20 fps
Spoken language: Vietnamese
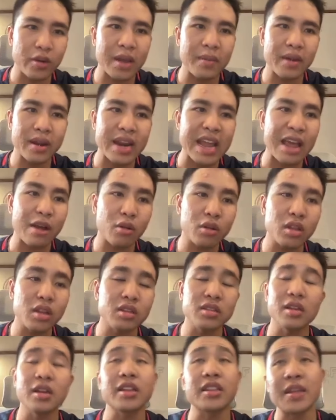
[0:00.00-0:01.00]
của em là DAO có
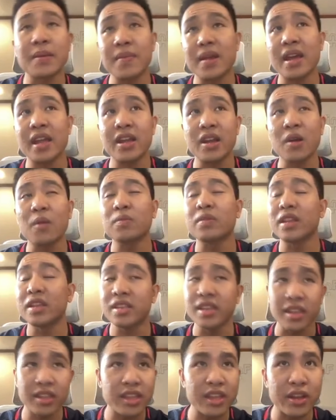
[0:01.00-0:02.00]
thực sự là tiềm năng hay không thì
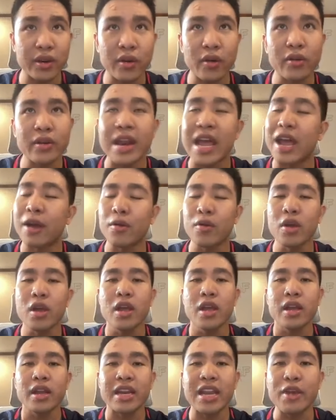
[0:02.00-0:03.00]
dĩ nhiên rồi DAO
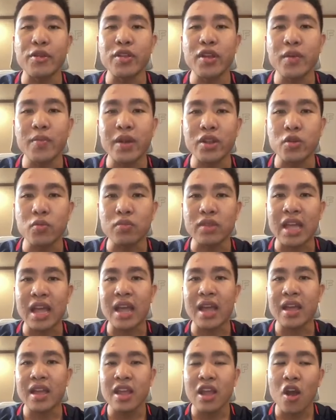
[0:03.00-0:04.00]
nếu như mà chúng
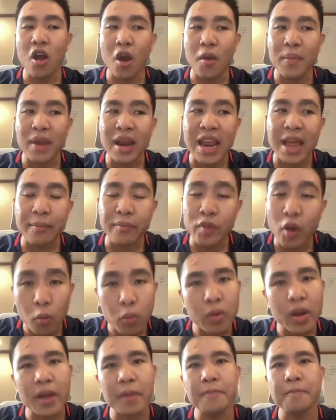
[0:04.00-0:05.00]
ta họ mà làm
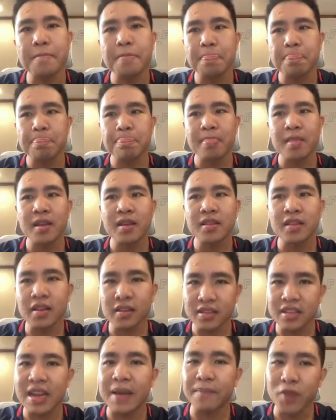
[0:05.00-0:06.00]
đúng á thật
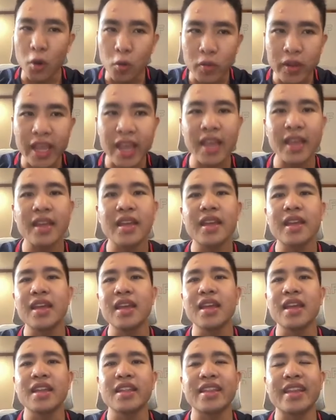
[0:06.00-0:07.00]
làm đúng nha
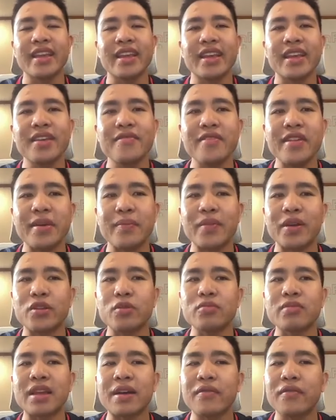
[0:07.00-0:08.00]
thì cái việc mà
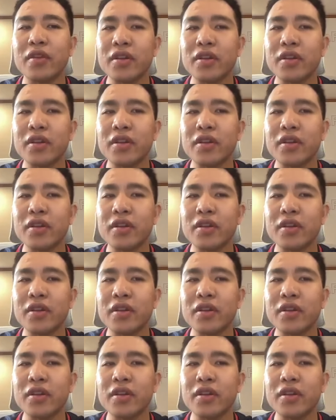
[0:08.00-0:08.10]
chúng ta